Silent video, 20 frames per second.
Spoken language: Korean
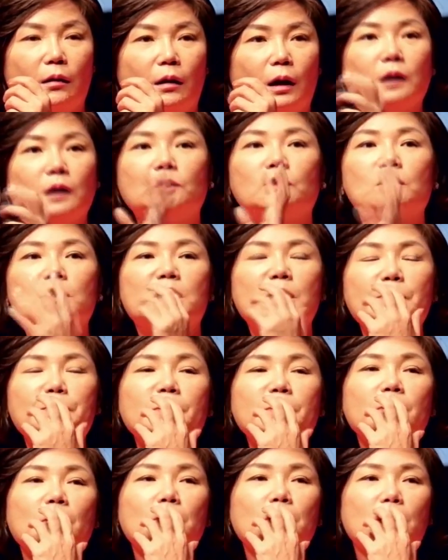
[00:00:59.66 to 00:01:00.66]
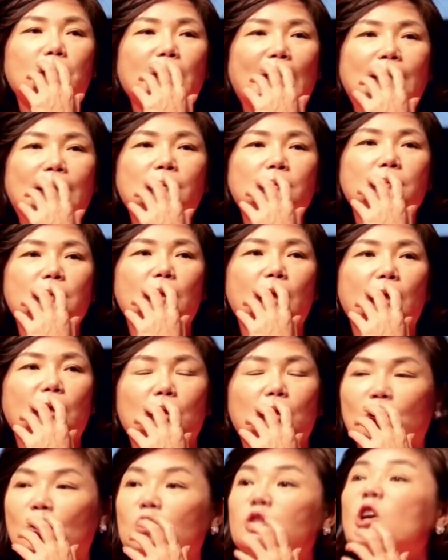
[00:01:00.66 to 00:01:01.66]
아니 저는 10분 정도 이렇게 앉아서
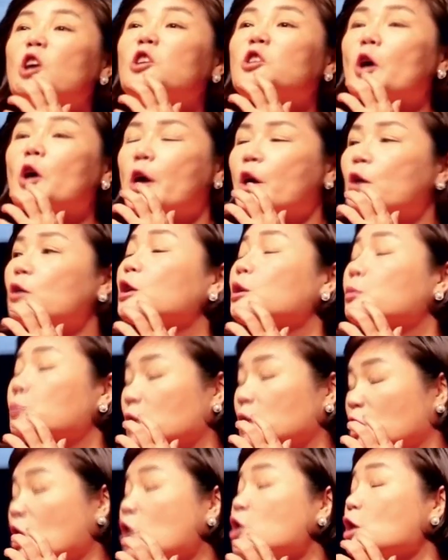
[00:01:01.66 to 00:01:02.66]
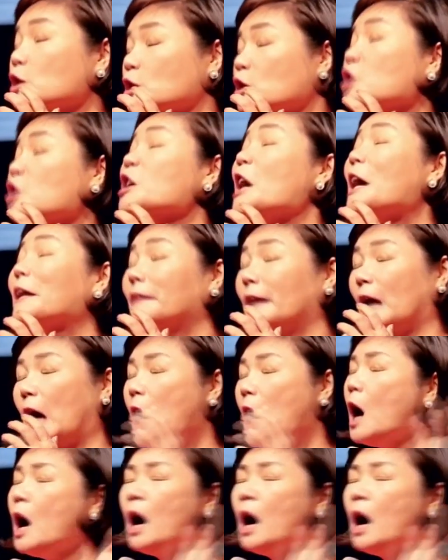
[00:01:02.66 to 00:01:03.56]
얘기하는 그 서서 해요 이렇게 물어서 서서 한대야.